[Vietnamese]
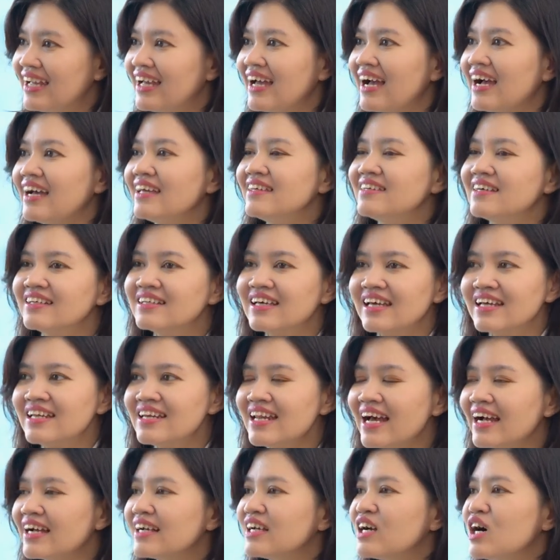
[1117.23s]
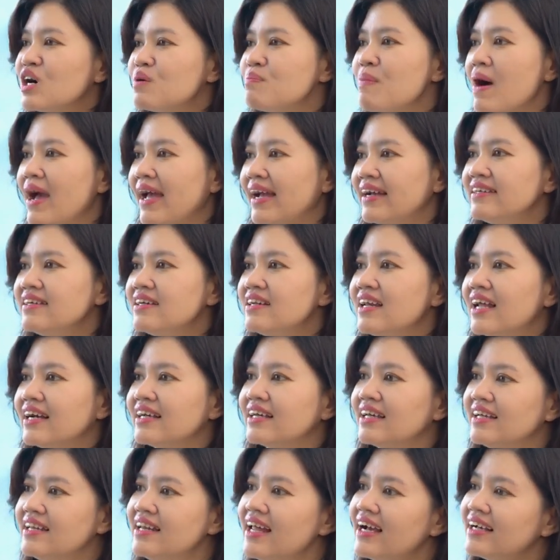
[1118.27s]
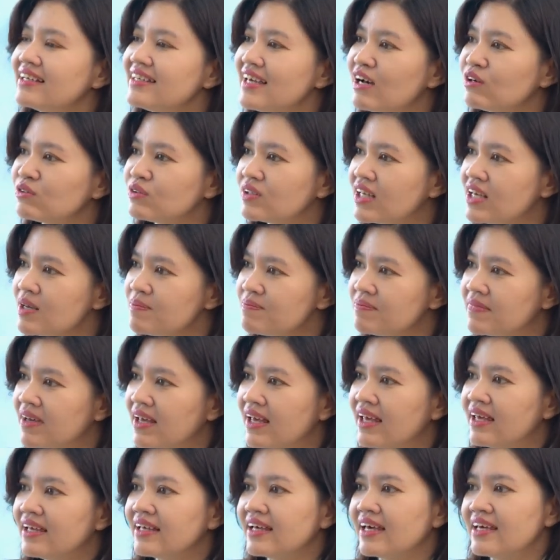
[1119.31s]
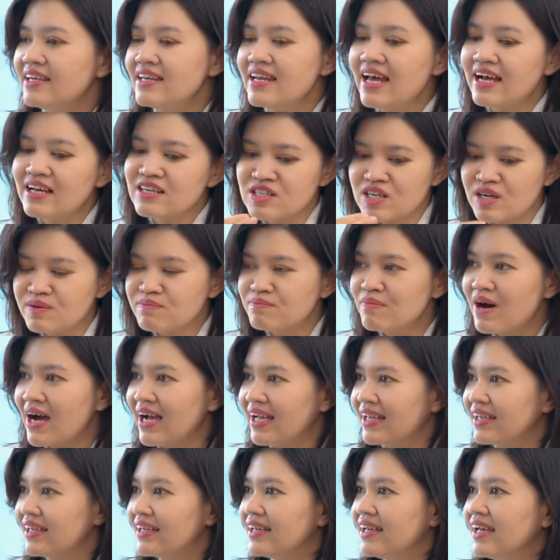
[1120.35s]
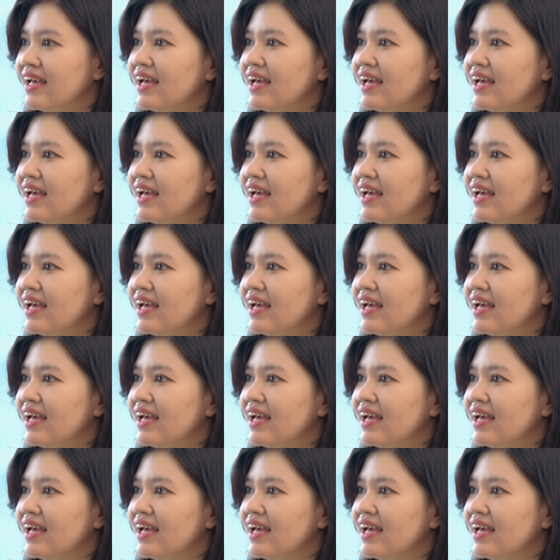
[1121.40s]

À, những kỹ năng cơ bản như là kỹ năng giao tiếp, kỹ năng trình bày,